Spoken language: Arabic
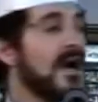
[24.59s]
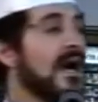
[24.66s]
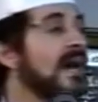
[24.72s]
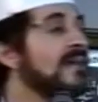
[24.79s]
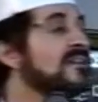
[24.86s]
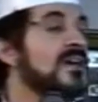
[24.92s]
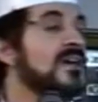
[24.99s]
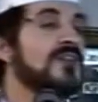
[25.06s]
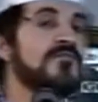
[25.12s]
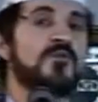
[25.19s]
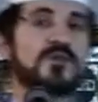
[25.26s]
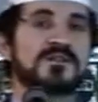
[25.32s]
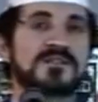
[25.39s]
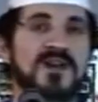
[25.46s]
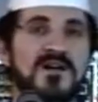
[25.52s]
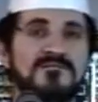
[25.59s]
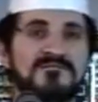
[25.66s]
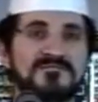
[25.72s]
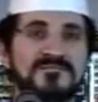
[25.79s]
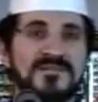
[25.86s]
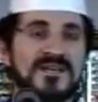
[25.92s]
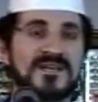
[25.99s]
حتى في
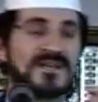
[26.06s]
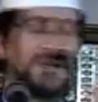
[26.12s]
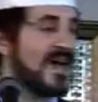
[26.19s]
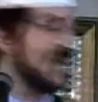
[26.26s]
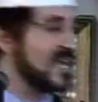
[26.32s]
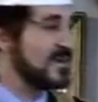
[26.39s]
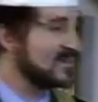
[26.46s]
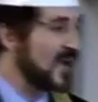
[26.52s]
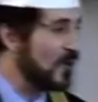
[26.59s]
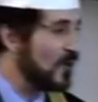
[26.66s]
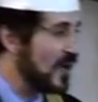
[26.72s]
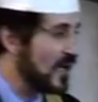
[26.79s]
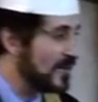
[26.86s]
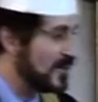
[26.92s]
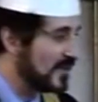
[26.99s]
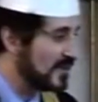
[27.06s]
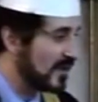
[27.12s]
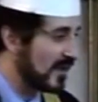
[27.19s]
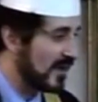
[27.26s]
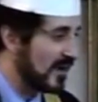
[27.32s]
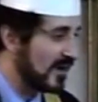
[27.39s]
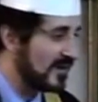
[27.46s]
الوصاء كان يمنحها عباد
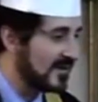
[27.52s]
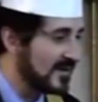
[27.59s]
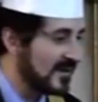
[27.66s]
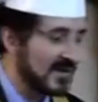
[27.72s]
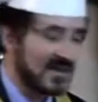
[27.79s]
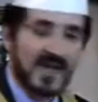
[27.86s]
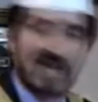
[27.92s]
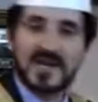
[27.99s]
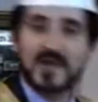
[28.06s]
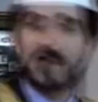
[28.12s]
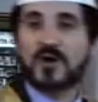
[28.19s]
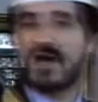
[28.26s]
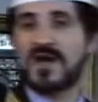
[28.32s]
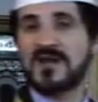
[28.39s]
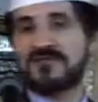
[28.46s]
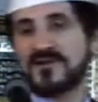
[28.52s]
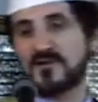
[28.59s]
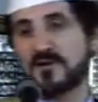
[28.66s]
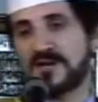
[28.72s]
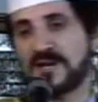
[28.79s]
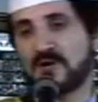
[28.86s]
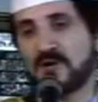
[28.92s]
الله كان يخالف
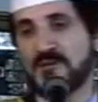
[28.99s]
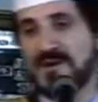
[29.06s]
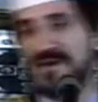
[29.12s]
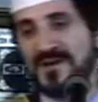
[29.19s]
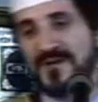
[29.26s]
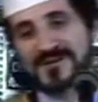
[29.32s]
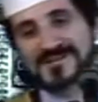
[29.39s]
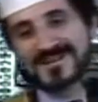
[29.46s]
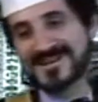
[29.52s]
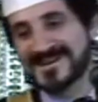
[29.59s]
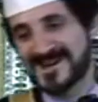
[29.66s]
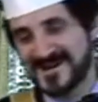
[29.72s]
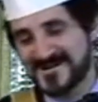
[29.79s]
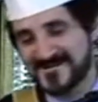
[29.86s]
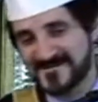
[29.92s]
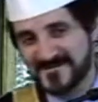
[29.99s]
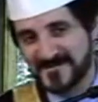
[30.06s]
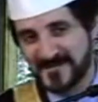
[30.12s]
أيها الإخوة بين وصايا